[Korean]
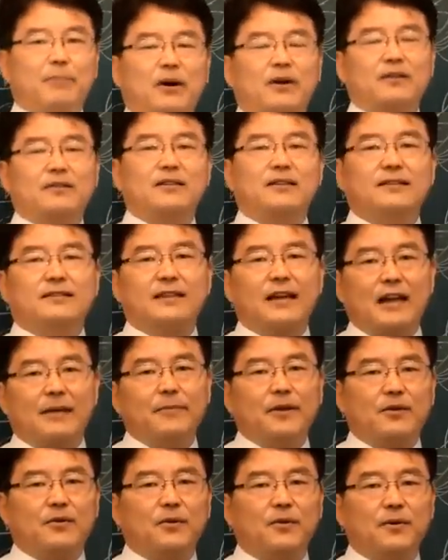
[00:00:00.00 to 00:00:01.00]
벌어드는 사람이
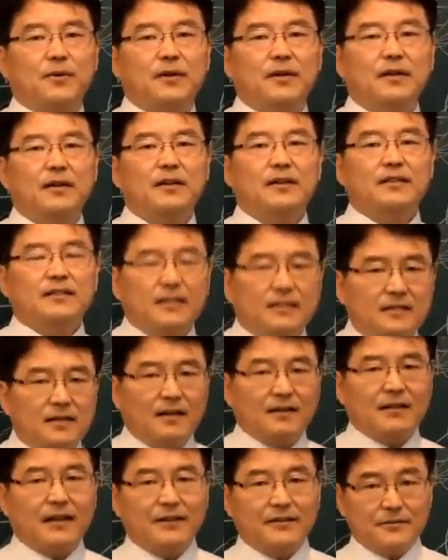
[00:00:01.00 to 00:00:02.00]
있고
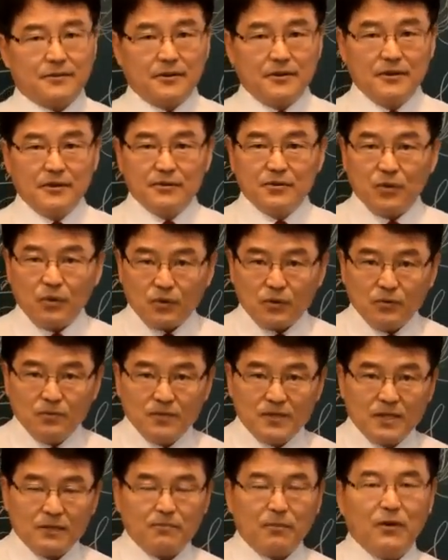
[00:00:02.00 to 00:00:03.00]
직장 다니고
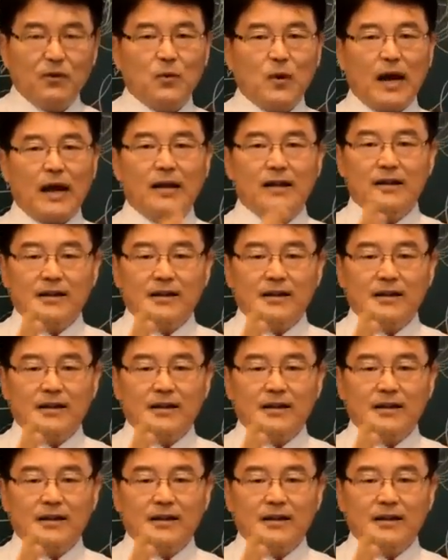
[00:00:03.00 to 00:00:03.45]
조금씩 벌고